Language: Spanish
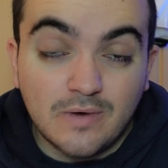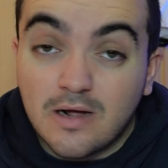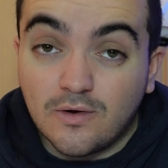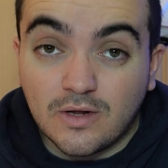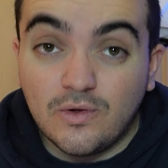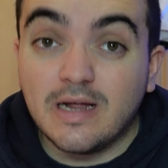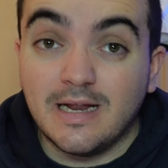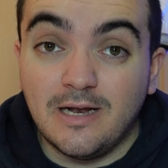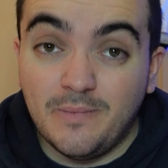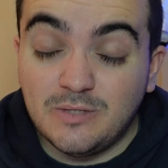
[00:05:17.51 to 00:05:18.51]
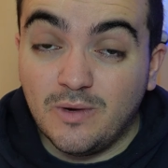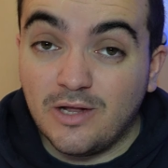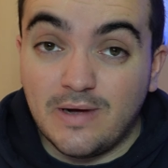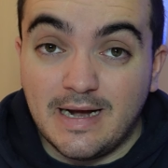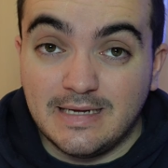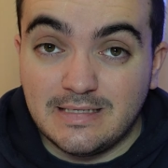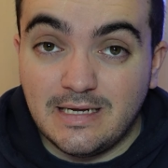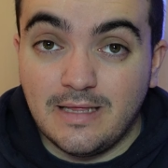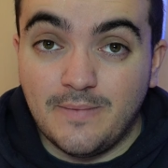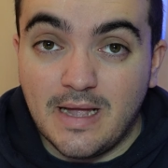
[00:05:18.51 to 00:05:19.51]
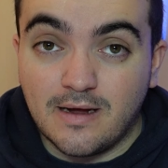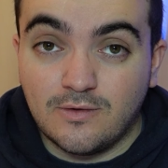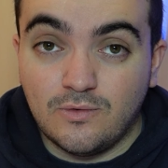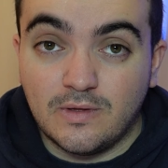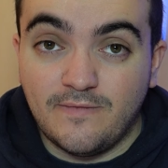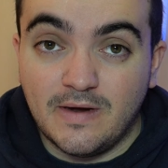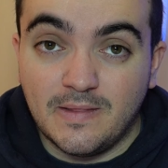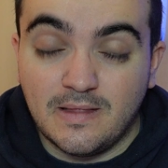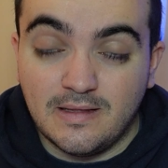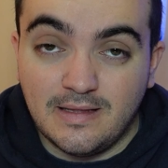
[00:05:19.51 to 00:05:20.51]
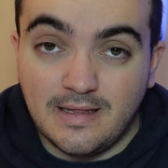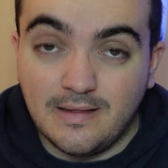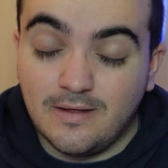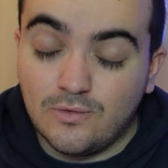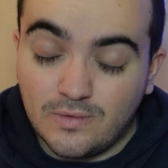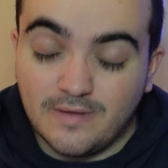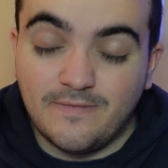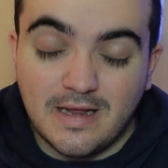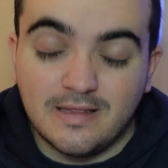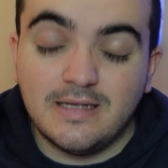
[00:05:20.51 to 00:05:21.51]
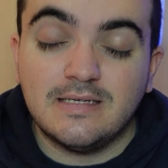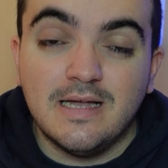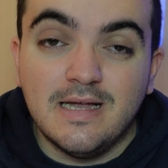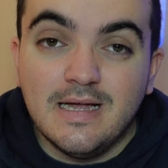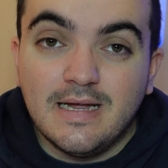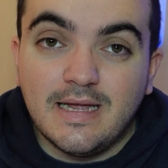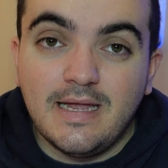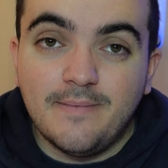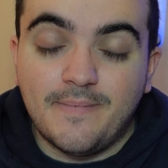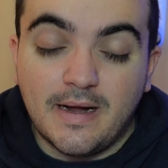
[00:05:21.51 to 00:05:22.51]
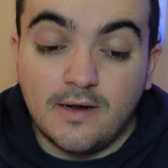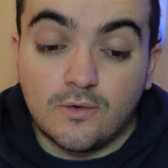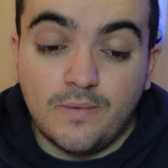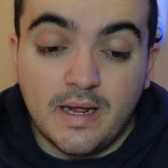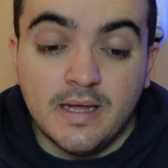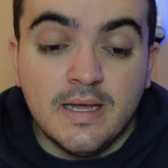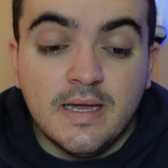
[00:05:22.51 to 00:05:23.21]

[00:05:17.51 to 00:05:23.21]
una corredora que en el mismo año gana Strade Bianca de, Tour de Flandes, y París-Roubaix.